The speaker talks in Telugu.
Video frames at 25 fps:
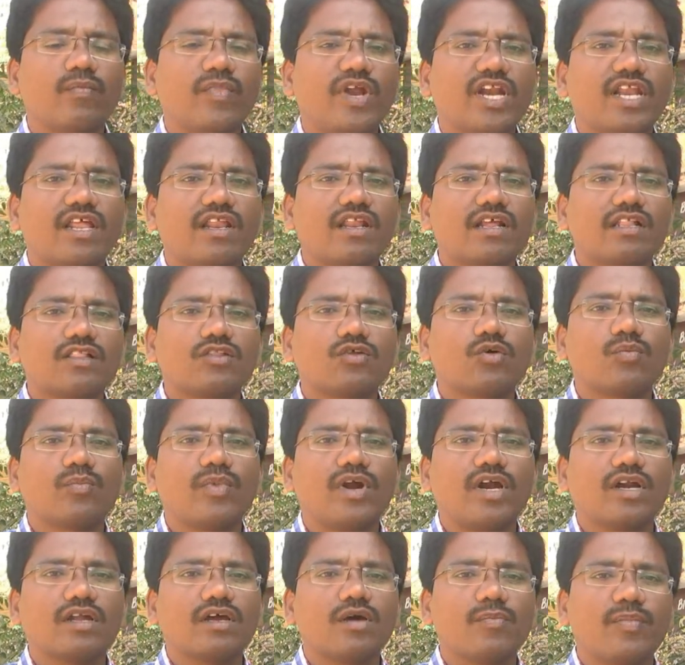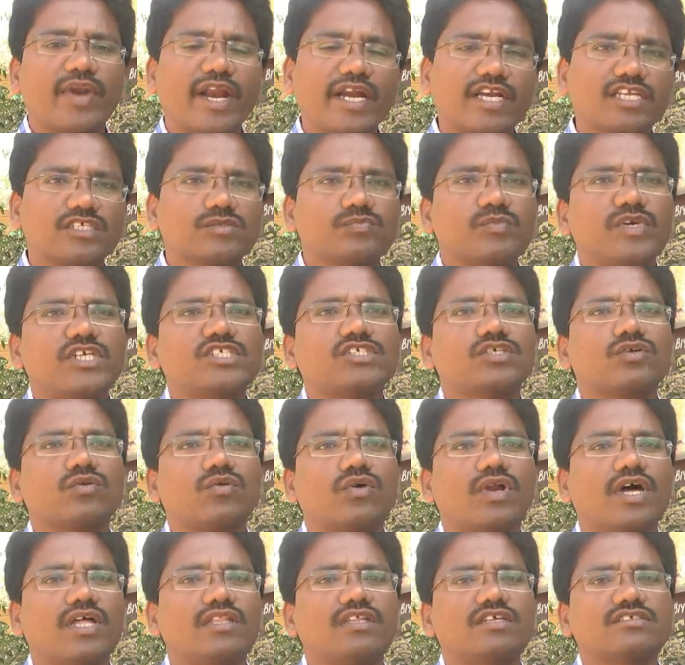మెటీరియల్తో పాటుగా ప్రాక్టీస్ బిట్స్ని
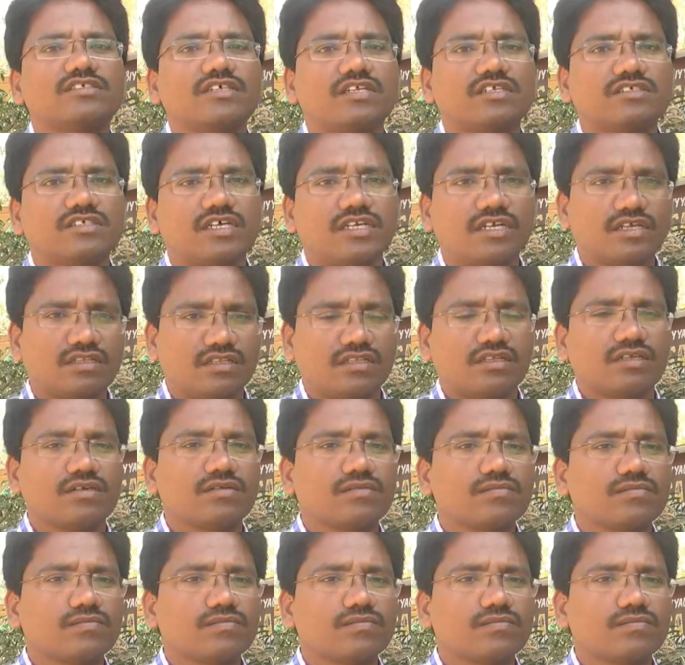కూడా అందించడం జరిగింది